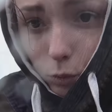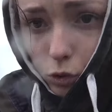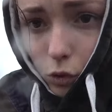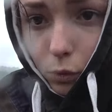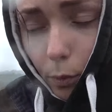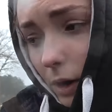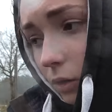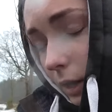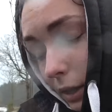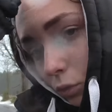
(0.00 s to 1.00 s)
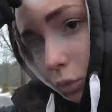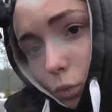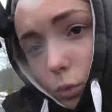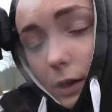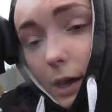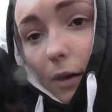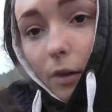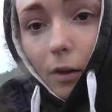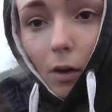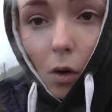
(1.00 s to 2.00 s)
façon, je vous parlerai de tout ça
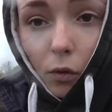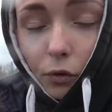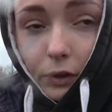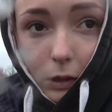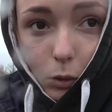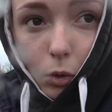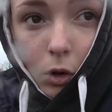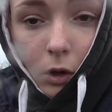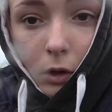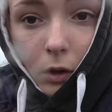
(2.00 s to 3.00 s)
en vidéo.